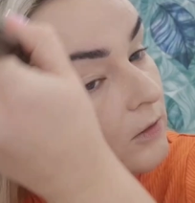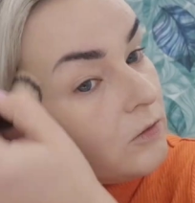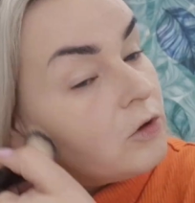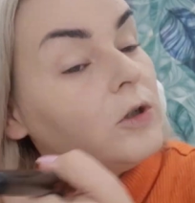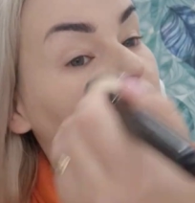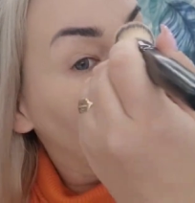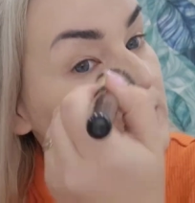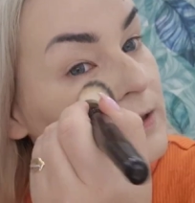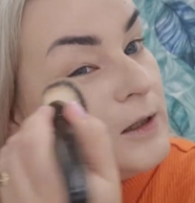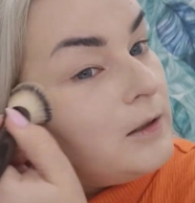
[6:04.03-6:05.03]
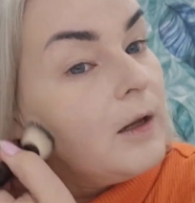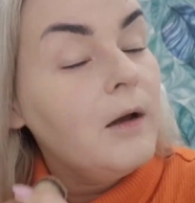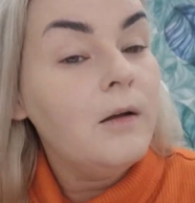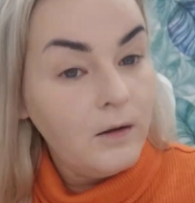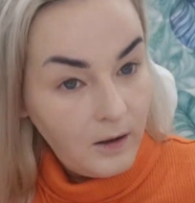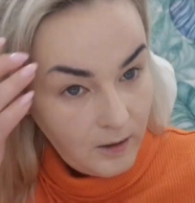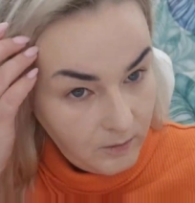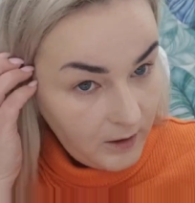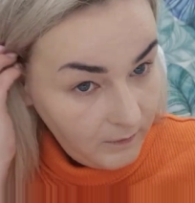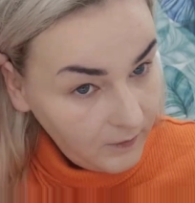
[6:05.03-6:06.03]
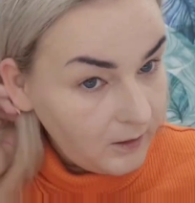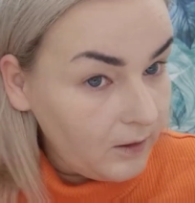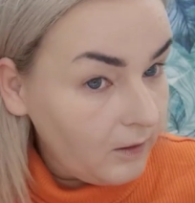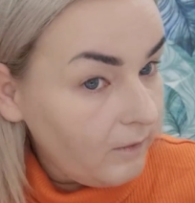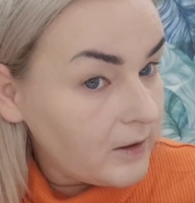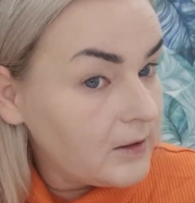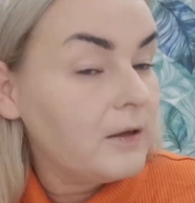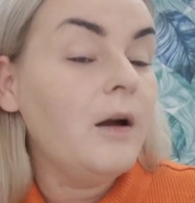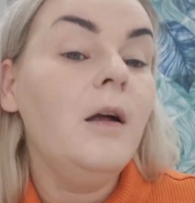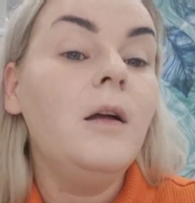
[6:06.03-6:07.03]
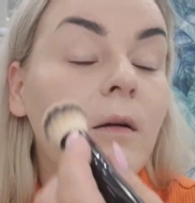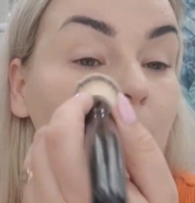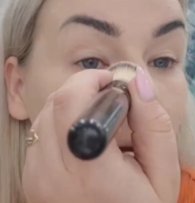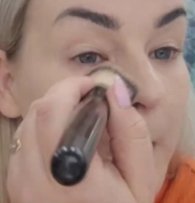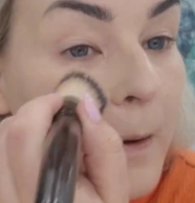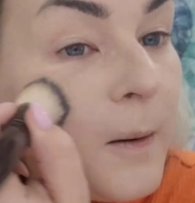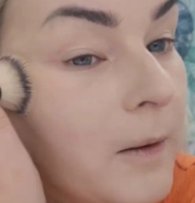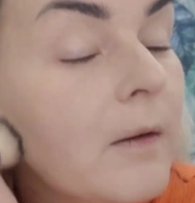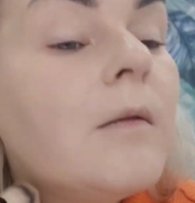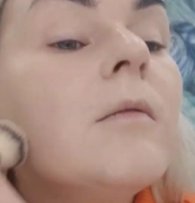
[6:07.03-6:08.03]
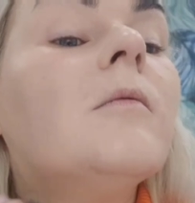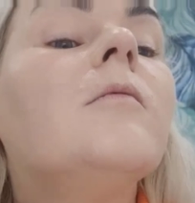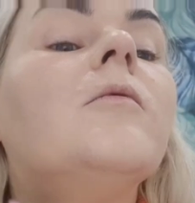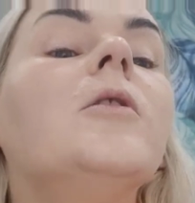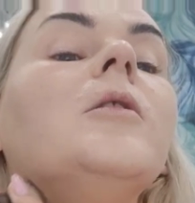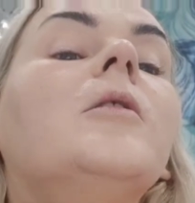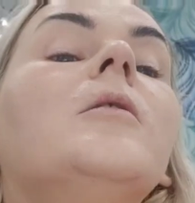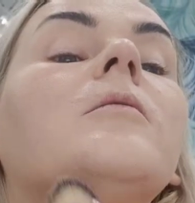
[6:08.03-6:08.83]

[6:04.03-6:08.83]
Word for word: тоже наносить на крем для век. Голова сырая. Вот.